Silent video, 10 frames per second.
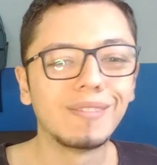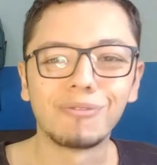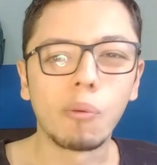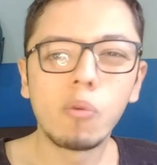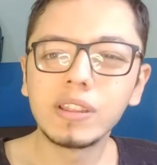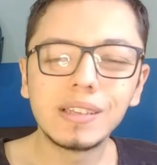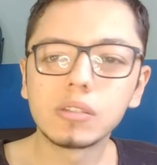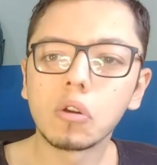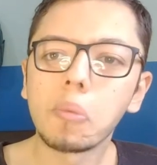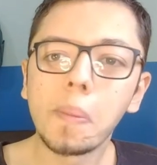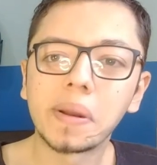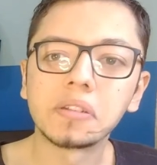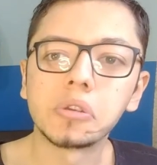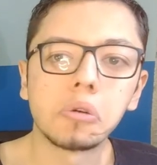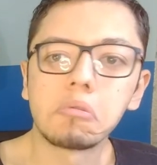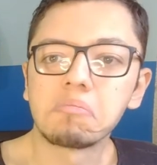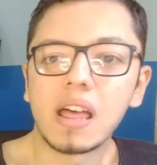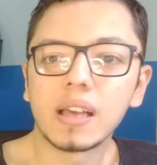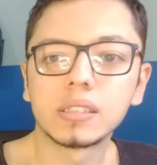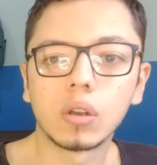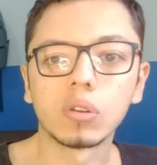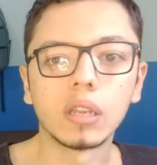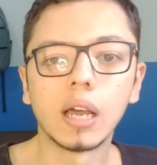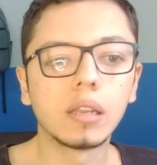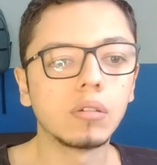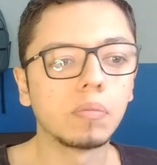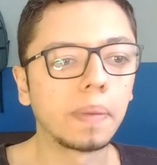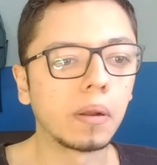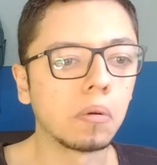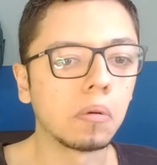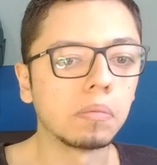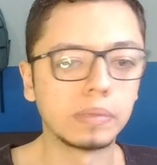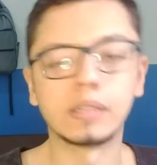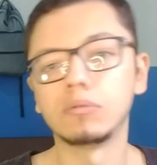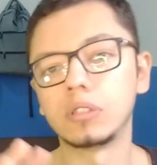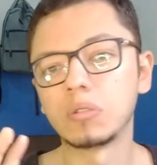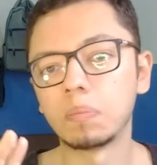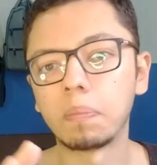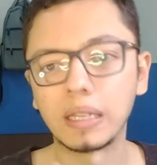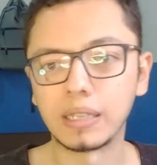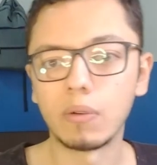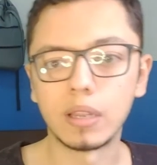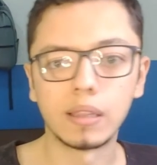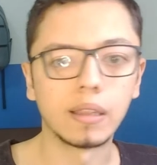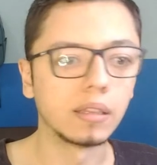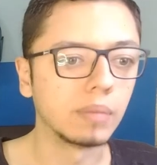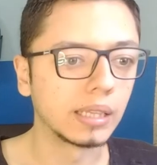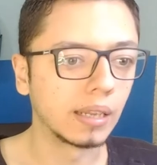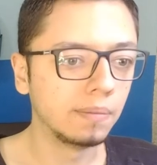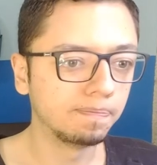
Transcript: fue un buen disco, no me pareció nada extraordinario, pero es un disco pasable de death metal.